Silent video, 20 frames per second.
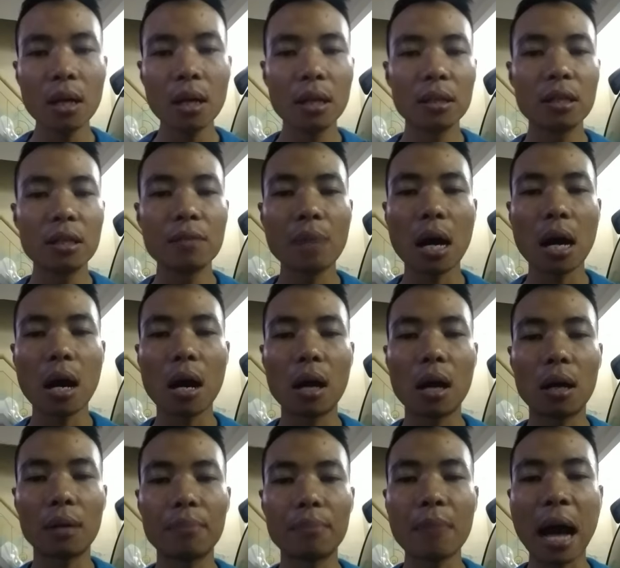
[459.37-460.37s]
nhưng
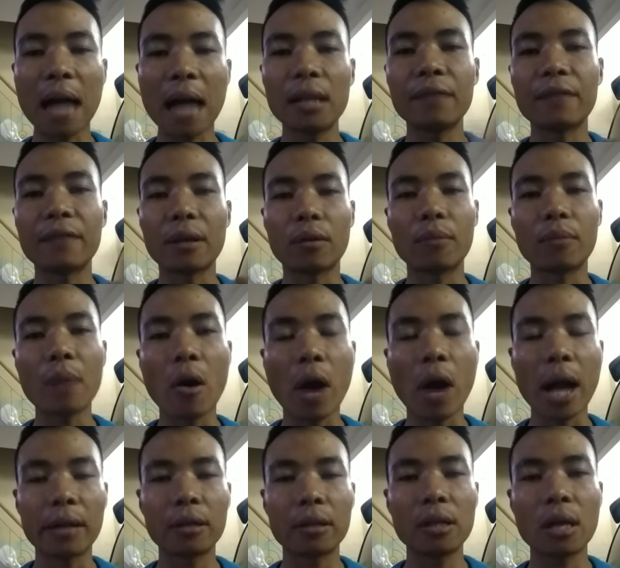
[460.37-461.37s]
mà bán thì phải có bảo
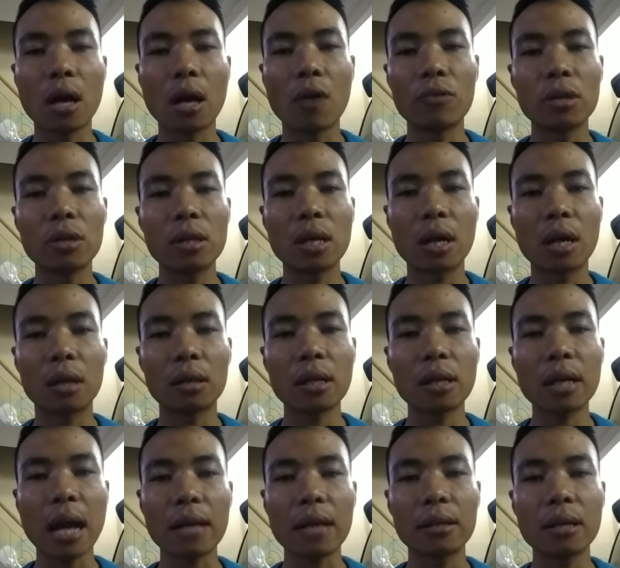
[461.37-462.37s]
hành, nên là hầu như là
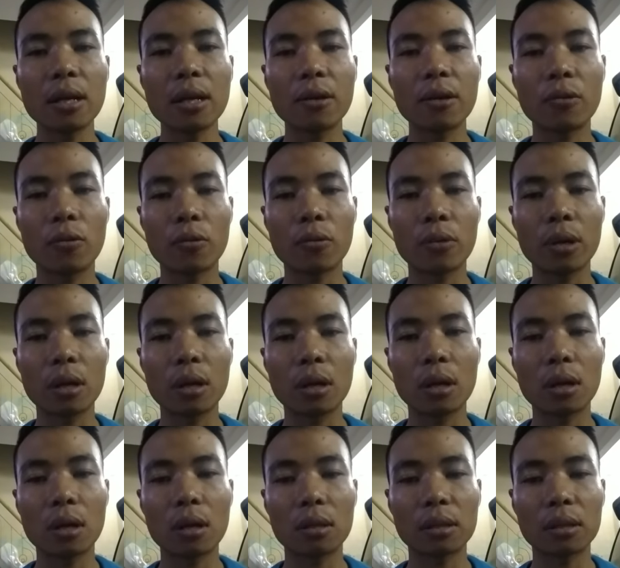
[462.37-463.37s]
tất cả những cái
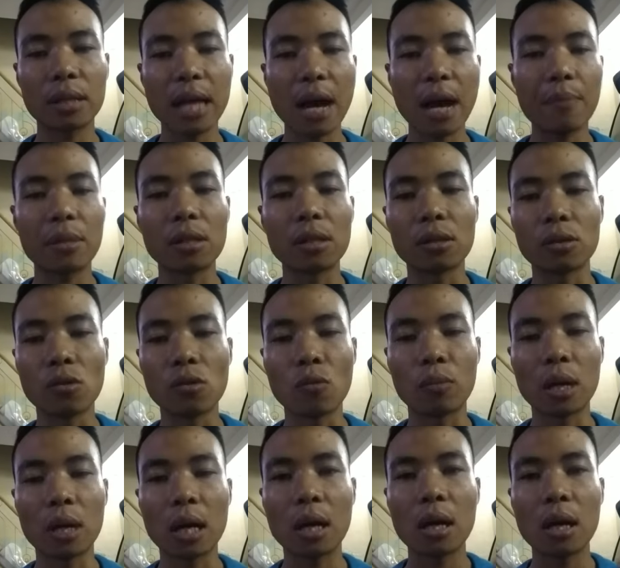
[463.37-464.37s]
xe mà sử
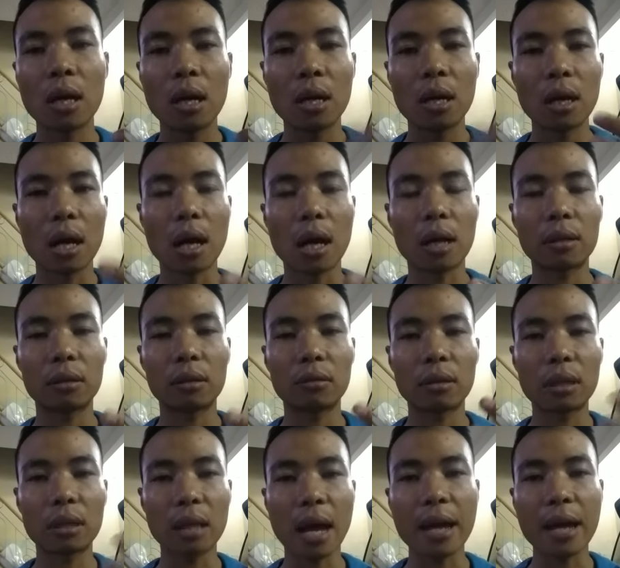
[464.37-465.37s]
dụng à,
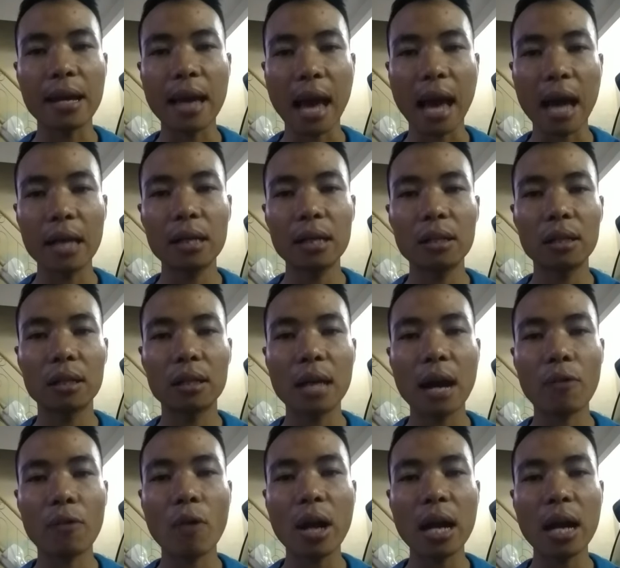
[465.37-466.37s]
tay nhái thì
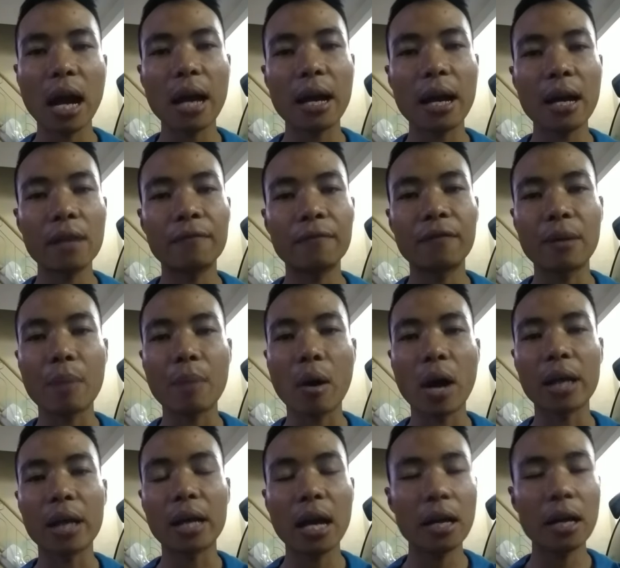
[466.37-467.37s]
đã quay lại hết, phải bảo
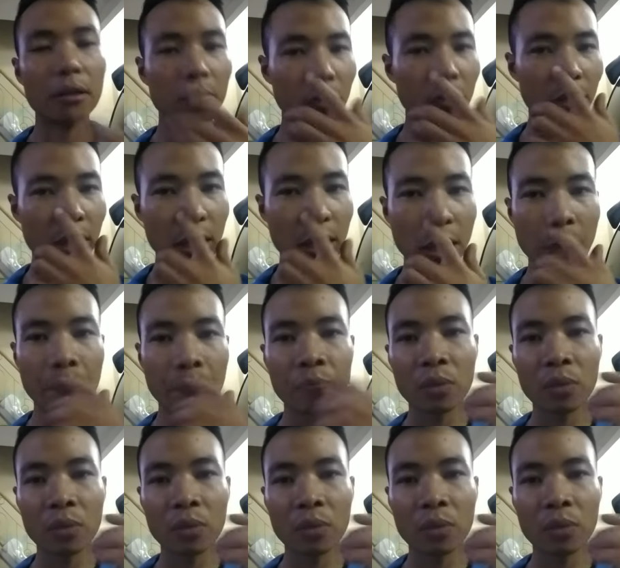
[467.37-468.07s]
hành hết. Cho nên là